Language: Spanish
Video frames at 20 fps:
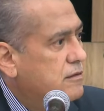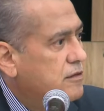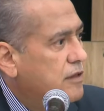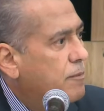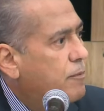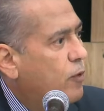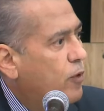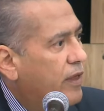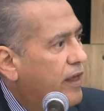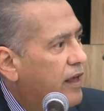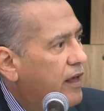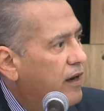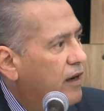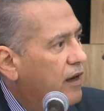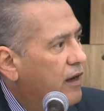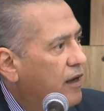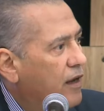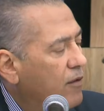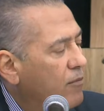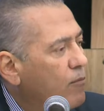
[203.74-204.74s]
de poder
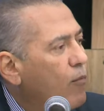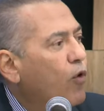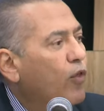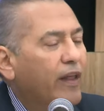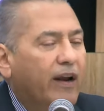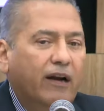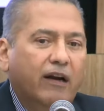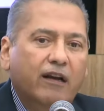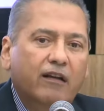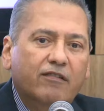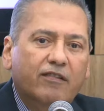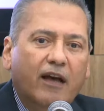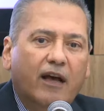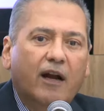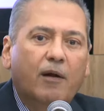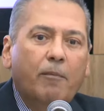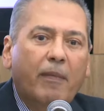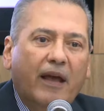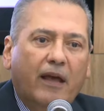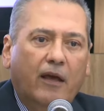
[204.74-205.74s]
eh,
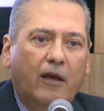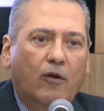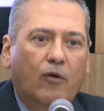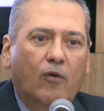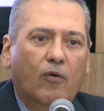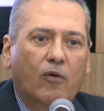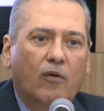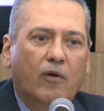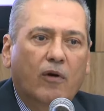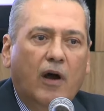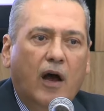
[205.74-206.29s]
modernizar a México